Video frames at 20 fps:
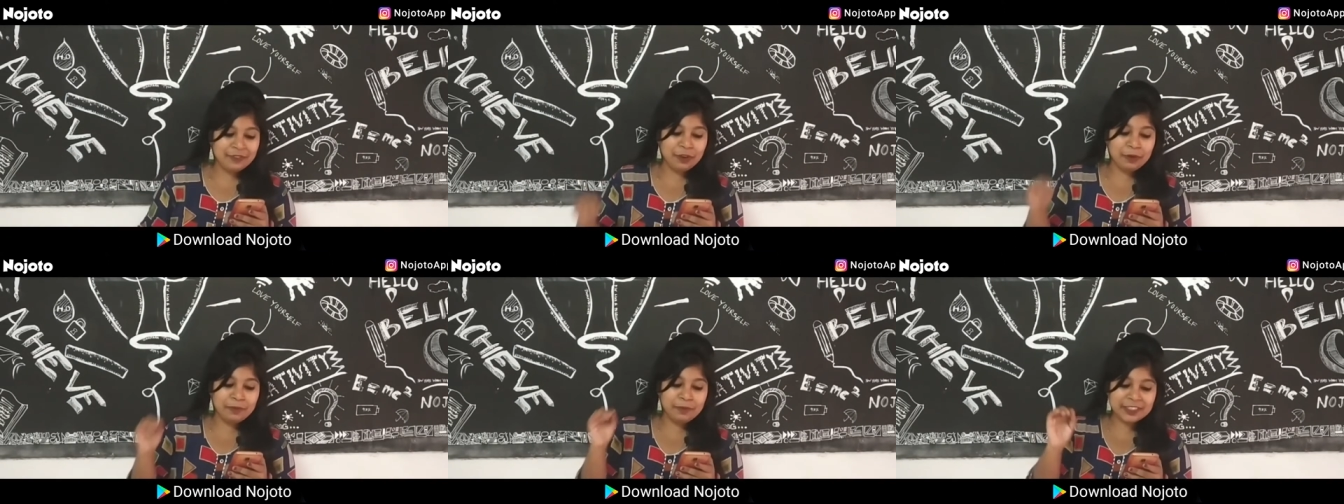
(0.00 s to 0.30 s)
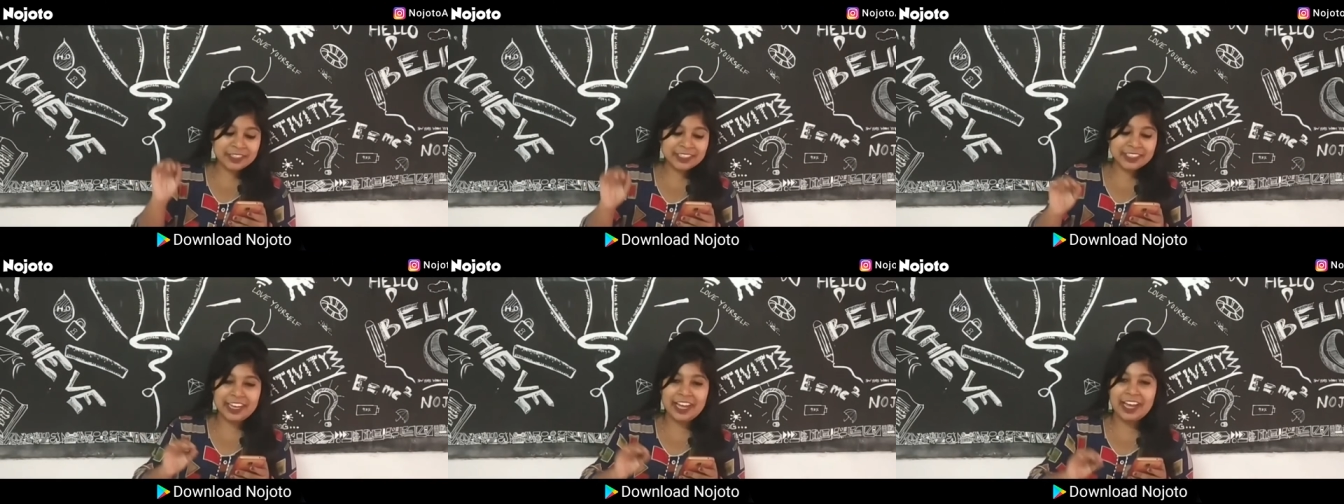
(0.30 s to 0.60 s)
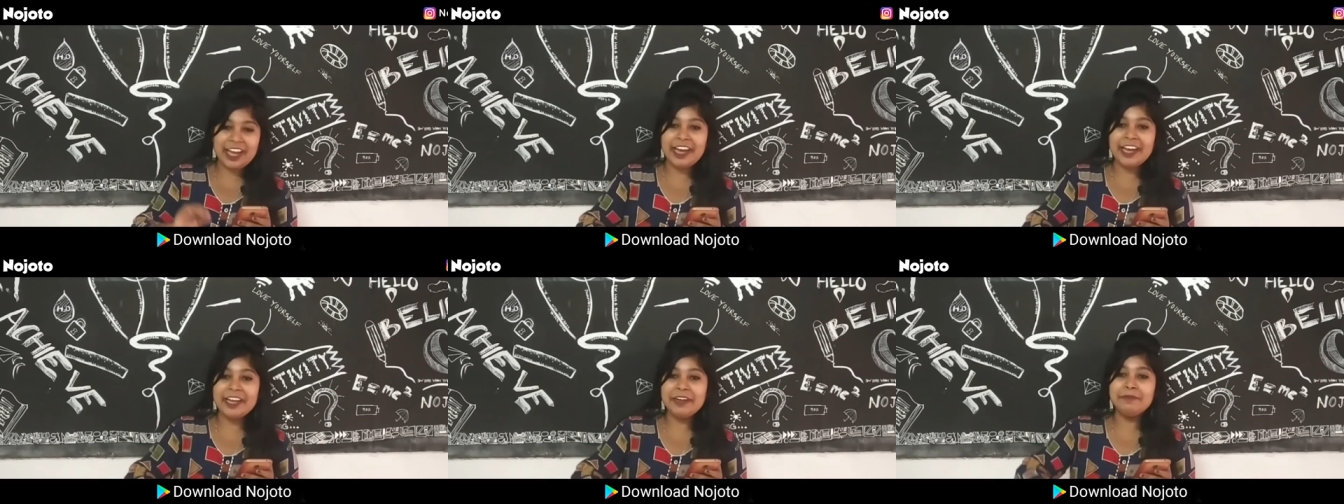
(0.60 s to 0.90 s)
वो
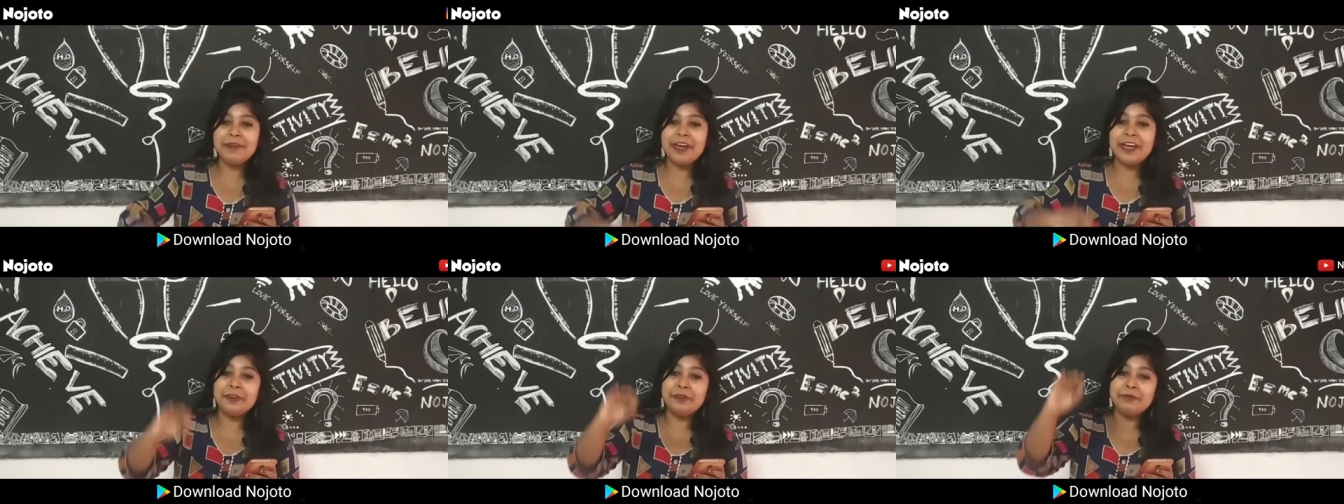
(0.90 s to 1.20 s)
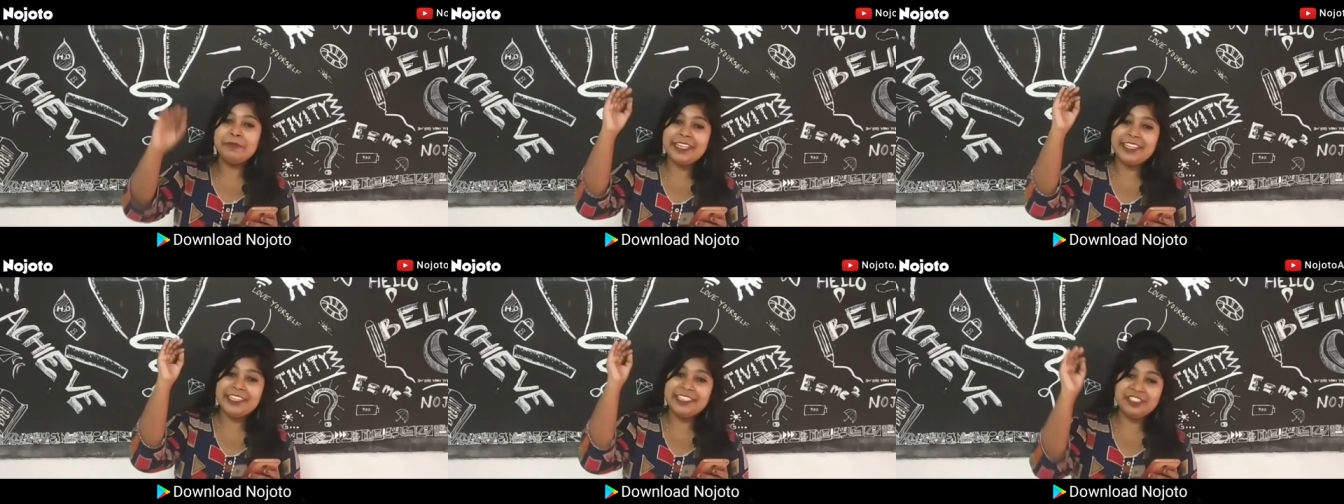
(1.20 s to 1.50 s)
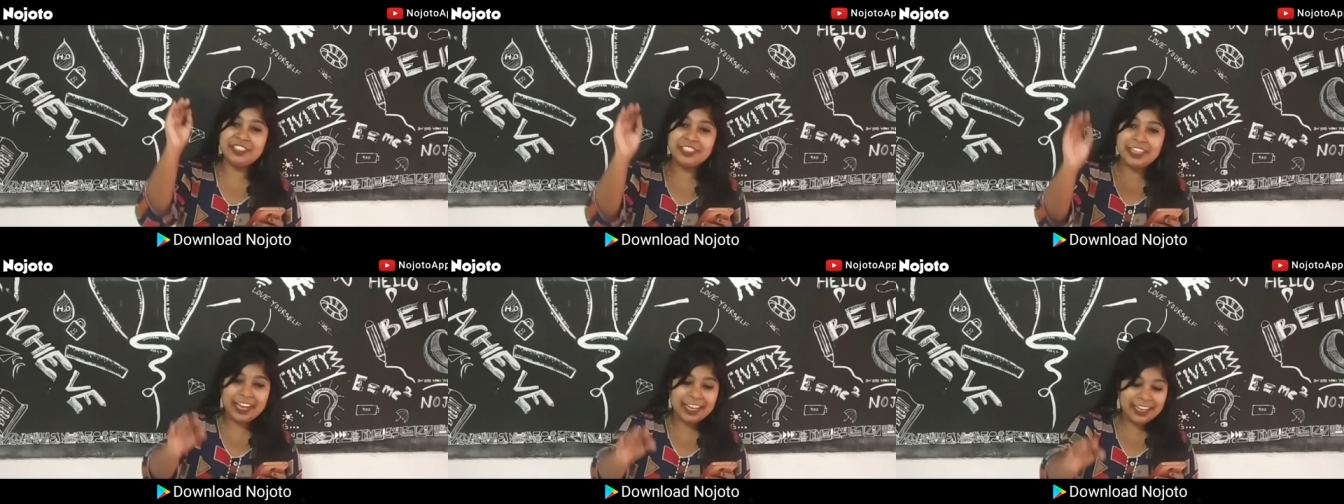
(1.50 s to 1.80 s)
मुस्कान मानो मेरी
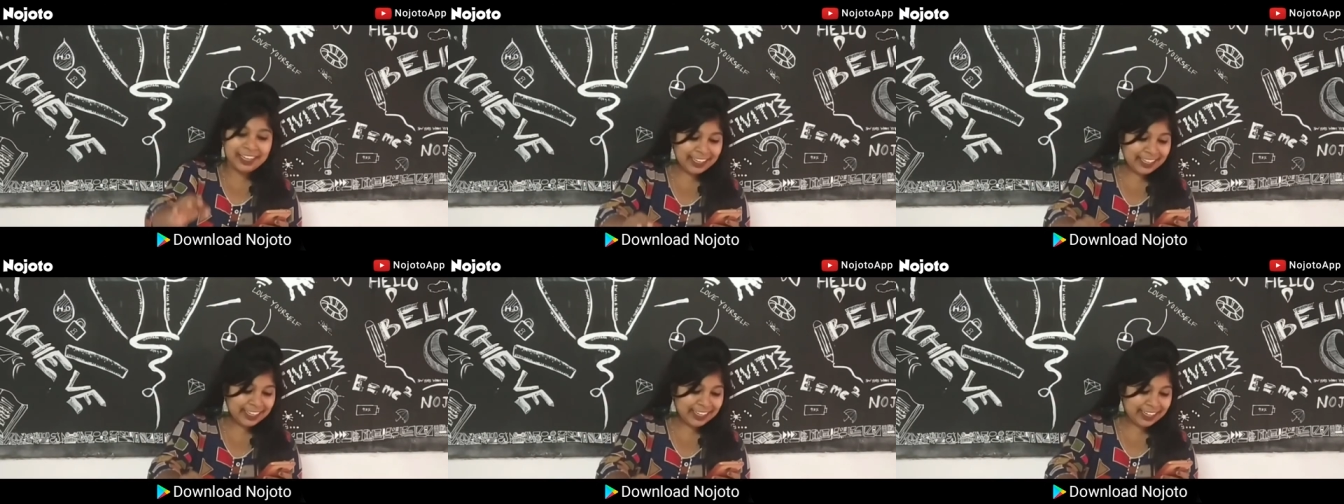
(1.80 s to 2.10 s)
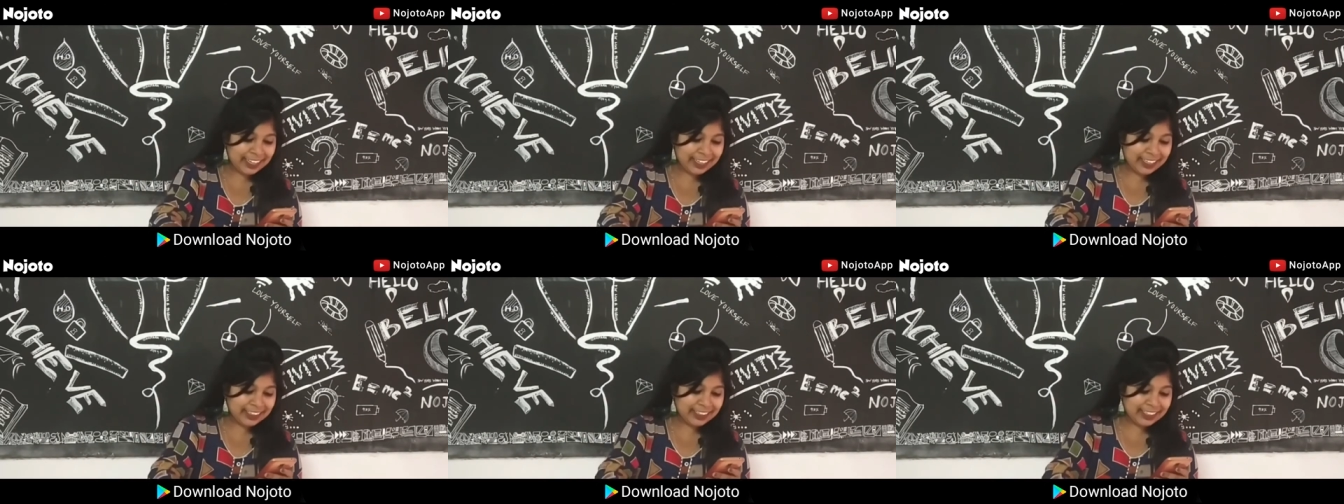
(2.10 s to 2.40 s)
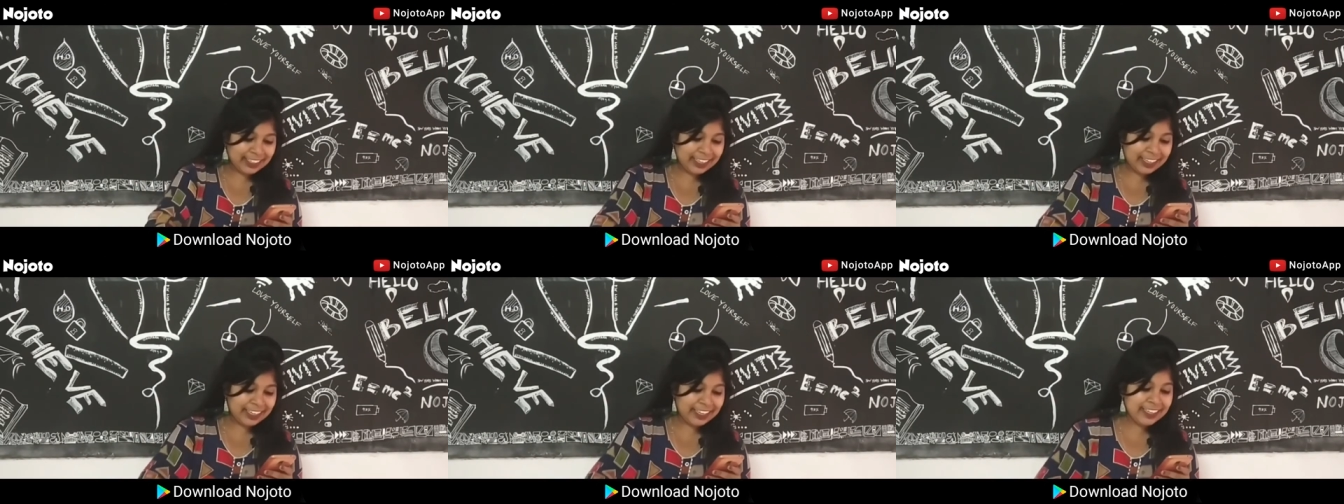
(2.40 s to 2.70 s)
जान ले रही
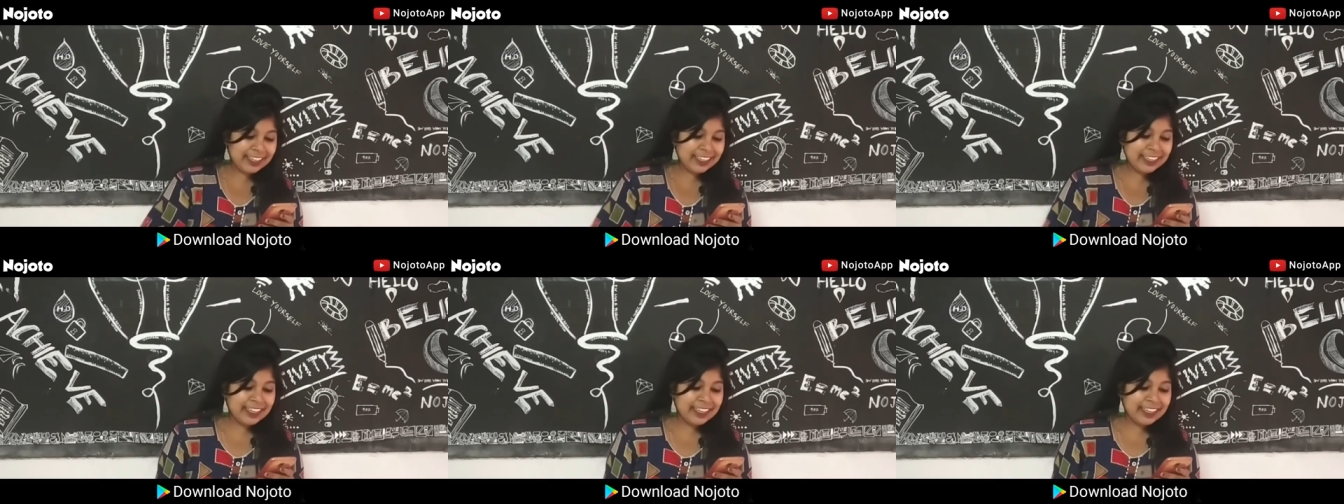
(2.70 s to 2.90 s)
थी